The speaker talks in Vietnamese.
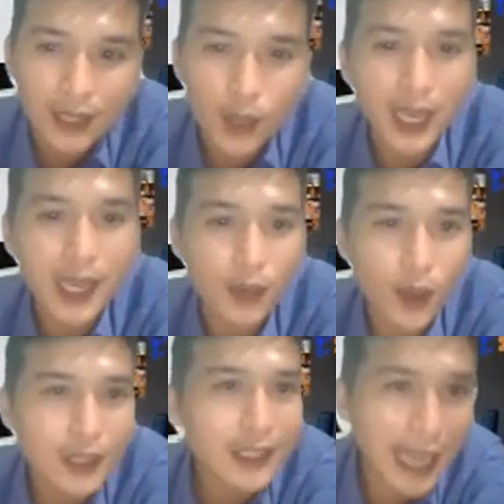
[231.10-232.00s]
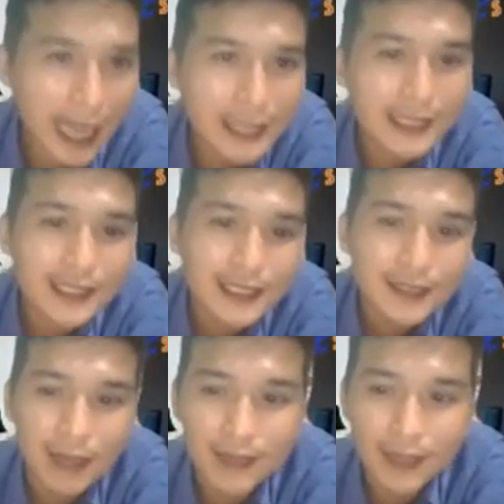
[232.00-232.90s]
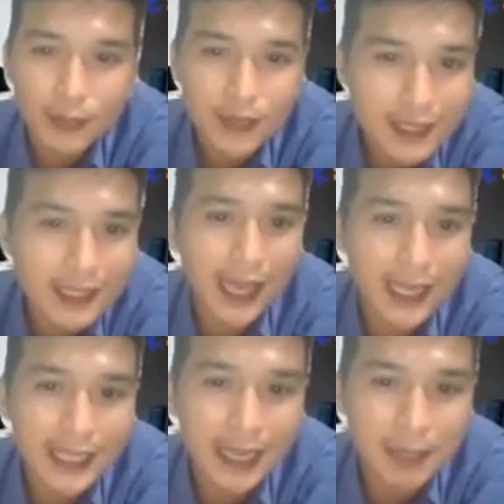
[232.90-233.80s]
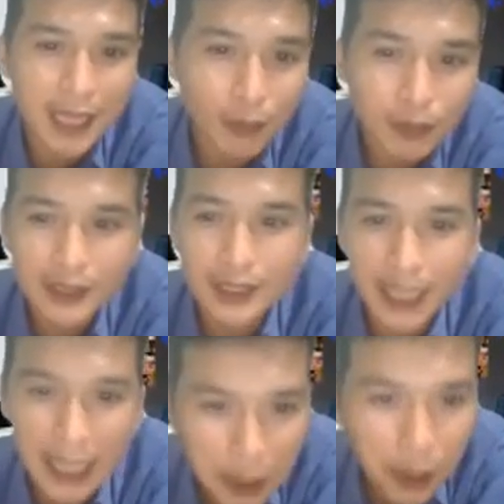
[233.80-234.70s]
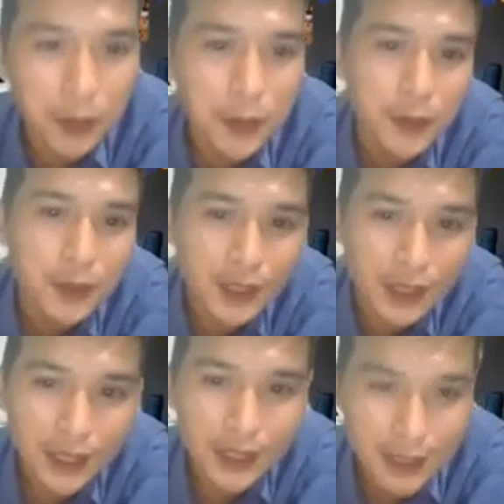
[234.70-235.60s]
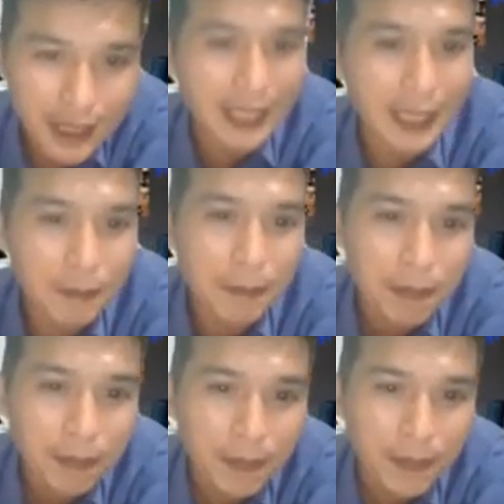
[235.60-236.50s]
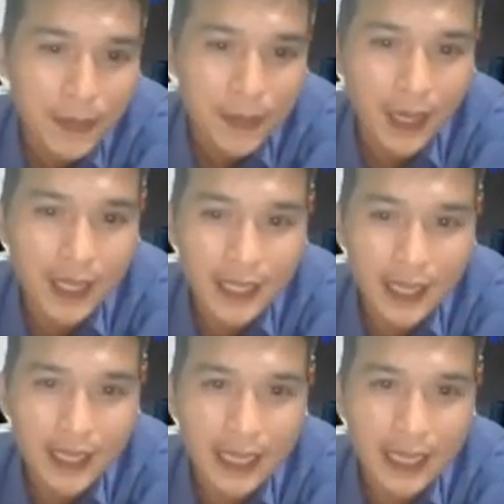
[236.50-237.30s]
Và có cái câu nói rất là hay mà hôm nay Phụng chia sẻ cả nhà mình học được từ thầy cô, từ những người rất thành công. Đó là gì ạ?